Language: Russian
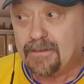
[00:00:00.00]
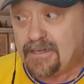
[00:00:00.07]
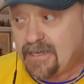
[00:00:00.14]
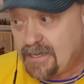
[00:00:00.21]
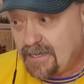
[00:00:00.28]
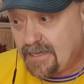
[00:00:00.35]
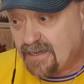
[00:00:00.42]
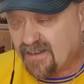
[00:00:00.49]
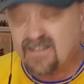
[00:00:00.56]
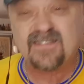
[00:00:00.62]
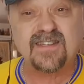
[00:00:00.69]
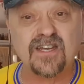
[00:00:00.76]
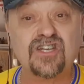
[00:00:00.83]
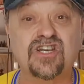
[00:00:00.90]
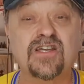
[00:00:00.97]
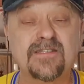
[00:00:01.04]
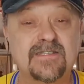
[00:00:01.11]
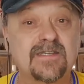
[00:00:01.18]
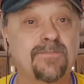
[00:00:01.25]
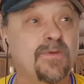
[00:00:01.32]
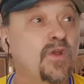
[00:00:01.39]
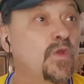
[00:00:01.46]
и разрешат
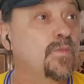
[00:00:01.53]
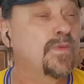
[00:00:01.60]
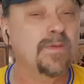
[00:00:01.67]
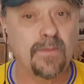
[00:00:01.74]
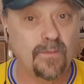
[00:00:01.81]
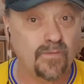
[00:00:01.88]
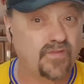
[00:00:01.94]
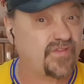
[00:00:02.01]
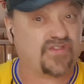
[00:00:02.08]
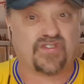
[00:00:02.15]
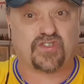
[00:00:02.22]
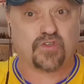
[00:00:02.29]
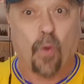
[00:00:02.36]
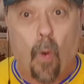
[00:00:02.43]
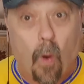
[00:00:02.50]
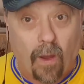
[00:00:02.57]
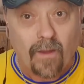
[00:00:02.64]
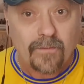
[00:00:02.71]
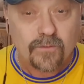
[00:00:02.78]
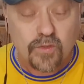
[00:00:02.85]
себе любимым все.